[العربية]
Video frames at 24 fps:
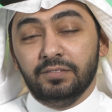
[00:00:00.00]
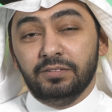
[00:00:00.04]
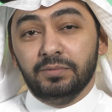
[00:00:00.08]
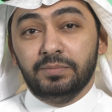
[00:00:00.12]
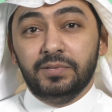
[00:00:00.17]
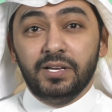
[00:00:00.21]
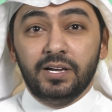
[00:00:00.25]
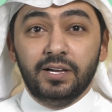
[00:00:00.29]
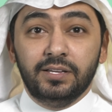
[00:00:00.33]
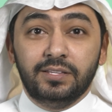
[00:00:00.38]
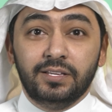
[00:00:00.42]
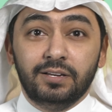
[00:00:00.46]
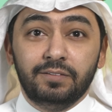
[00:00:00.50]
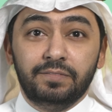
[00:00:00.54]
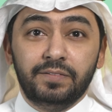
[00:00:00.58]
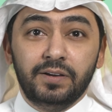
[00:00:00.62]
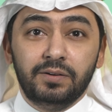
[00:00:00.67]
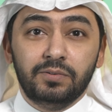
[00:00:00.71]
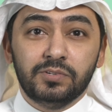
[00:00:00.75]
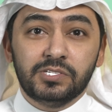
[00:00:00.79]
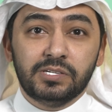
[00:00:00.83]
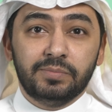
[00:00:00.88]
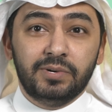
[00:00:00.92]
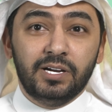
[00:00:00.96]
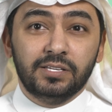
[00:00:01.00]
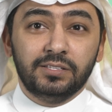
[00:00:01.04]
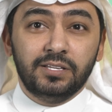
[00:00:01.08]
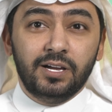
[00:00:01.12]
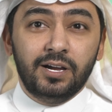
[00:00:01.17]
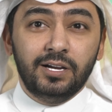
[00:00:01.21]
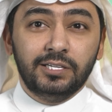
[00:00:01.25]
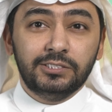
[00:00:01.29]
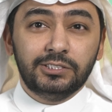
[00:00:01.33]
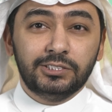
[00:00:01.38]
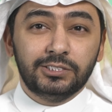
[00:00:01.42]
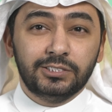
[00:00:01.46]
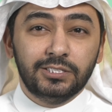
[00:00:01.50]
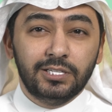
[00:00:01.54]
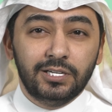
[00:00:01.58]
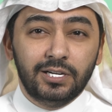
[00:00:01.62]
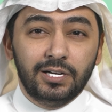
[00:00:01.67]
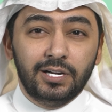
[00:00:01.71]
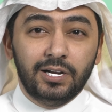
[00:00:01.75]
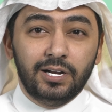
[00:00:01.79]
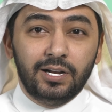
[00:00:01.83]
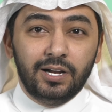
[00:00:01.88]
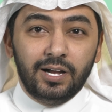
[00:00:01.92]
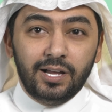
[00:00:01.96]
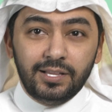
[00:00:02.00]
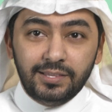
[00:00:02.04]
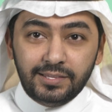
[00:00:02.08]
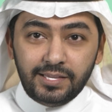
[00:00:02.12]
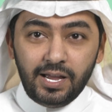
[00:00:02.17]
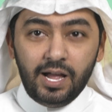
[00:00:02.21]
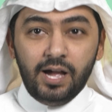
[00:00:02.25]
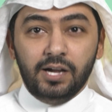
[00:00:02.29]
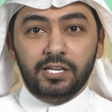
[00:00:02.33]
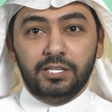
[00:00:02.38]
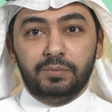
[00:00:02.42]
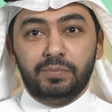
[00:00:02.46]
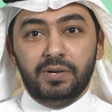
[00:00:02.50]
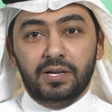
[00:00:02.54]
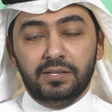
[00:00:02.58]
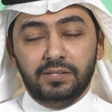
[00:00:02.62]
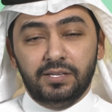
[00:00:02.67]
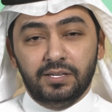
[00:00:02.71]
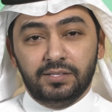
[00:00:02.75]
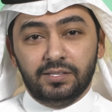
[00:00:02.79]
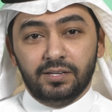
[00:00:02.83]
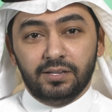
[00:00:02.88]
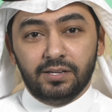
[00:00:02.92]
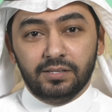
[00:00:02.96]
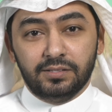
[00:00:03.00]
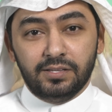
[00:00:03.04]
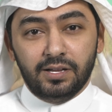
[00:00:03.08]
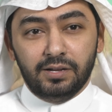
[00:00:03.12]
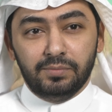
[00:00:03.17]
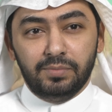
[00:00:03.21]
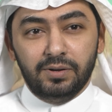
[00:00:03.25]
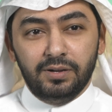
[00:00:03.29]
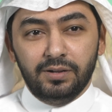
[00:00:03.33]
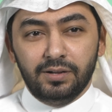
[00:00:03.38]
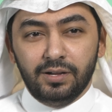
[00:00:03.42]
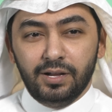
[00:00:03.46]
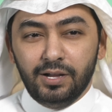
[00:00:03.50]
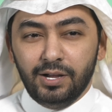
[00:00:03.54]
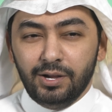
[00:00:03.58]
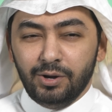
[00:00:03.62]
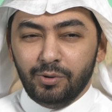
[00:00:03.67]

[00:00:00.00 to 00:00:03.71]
في بداية 2017 التحقت بأندية الخطابة